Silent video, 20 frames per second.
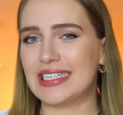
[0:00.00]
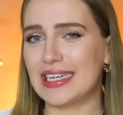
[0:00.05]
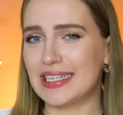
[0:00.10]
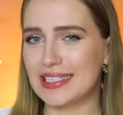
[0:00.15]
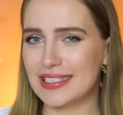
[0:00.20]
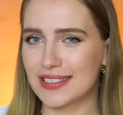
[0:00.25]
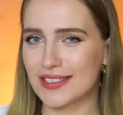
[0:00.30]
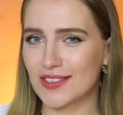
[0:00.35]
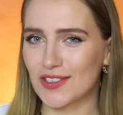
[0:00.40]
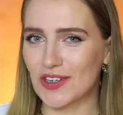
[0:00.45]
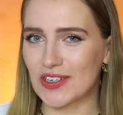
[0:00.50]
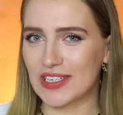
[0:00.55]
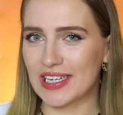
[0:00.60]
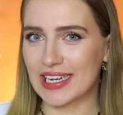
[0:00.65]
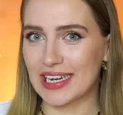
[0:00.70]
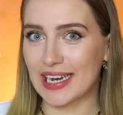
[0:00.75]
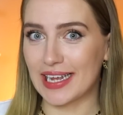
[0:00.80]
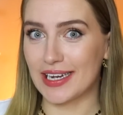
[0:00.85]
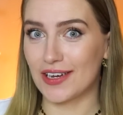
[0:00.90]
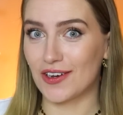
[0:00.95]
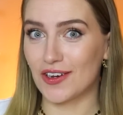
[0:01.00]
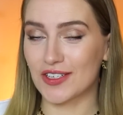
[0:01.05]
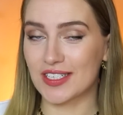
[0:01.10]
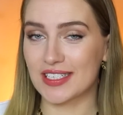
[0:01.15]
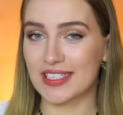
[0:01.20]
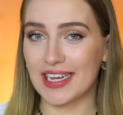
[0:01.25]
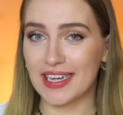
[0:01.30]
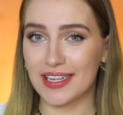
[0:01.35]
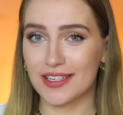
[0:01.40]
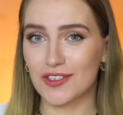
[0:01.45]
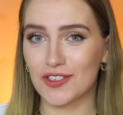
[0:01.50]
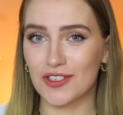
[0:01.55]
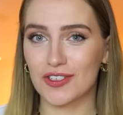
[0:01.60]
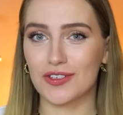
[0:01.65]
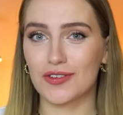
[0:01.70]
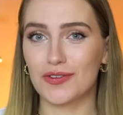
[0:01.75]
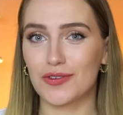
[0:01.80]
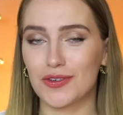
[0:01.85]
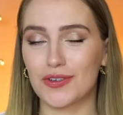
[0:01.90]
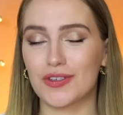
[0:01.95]
Da diesen Sonntag leider aus technischen
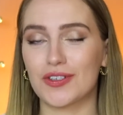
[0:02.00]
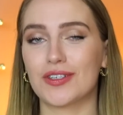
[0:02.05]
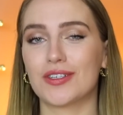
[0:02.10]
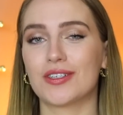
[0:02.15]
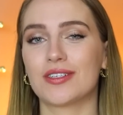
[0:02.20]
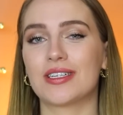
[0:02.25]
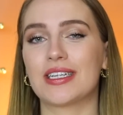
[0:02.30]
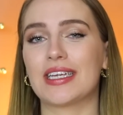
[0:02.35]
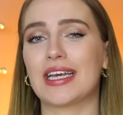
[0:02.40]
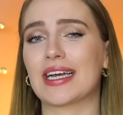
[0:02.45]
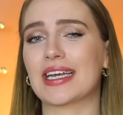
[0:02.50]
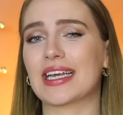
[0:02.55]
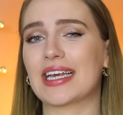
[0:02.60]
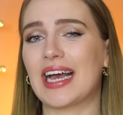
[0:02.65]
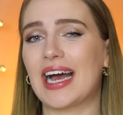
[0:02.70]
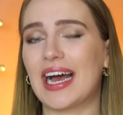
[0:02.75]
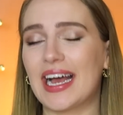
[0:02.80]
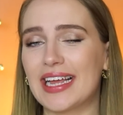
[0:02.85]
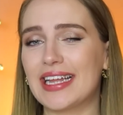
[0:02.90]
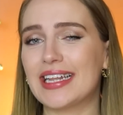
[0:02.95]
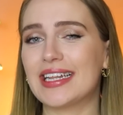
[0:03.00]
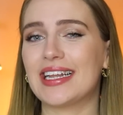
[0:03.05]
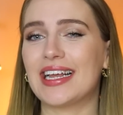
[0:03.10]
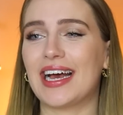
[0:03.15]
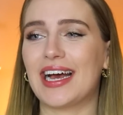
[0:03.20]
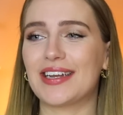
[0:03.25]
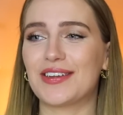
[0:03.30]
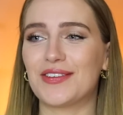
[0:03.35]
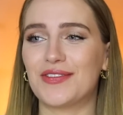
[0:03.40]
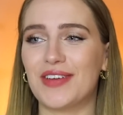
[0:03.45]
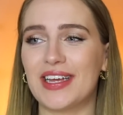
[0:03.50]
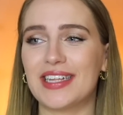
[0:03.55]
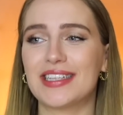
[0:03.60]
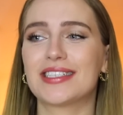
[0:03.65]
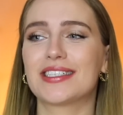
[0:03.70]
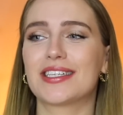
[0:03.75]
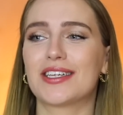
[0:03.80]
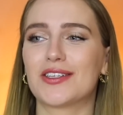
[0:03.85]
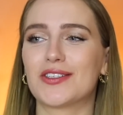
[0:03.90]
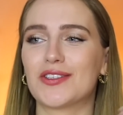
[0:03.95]
Gründen ja kein
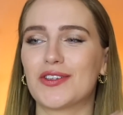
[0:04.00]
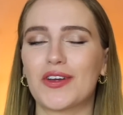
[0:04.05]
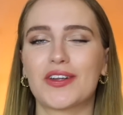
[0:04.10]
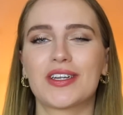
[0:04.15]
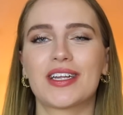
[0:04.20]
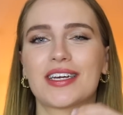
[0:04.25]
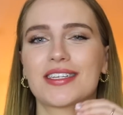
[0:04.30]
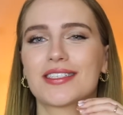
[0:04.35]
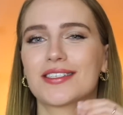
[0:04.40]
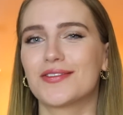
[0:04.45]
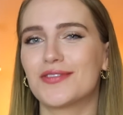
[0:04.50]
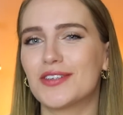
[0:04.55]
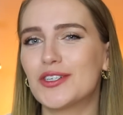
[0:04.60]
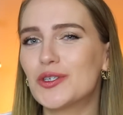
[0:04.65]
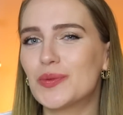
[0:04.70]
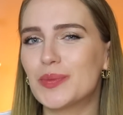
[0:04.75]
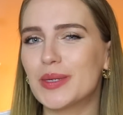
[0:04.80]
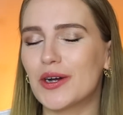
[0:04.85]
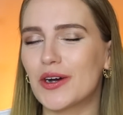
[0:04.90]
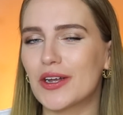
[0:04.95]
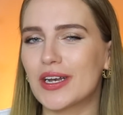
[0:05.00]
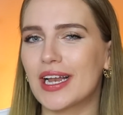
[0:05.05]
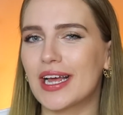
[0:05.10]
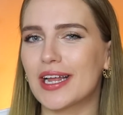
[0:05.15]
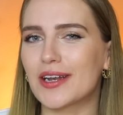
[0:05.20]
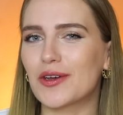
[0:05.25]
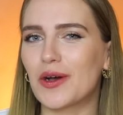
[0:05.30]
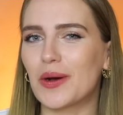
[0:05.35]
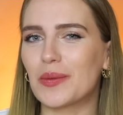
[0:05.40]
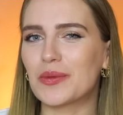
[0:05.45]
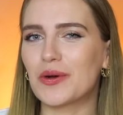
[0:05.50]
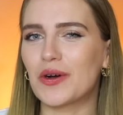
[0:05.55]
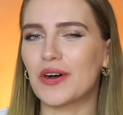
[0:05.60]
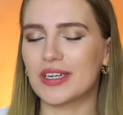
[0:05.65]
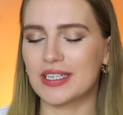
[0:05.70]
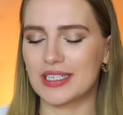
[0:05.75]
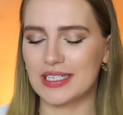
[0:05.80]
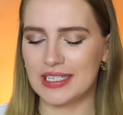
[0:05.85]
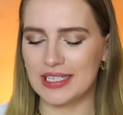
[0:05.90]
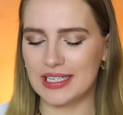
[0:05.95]
Advents-Sonntagsgewinnspiel online kommen
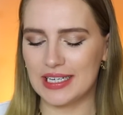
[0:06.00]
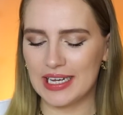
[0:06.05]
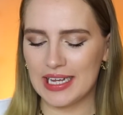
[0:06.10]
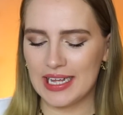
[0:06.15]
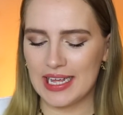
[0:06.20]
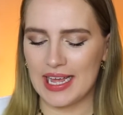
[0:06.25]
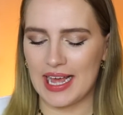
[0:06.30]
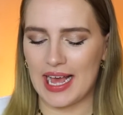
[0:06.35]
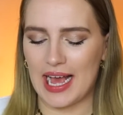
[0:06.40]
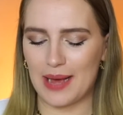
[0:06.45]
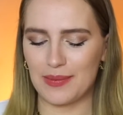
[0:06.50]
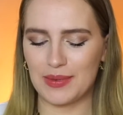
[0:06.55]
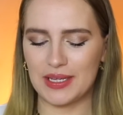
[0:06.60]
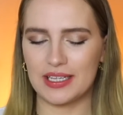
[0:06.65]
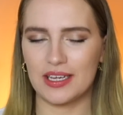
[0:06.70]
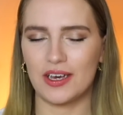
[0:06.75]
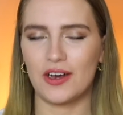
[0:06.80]
konnte hier, habe ich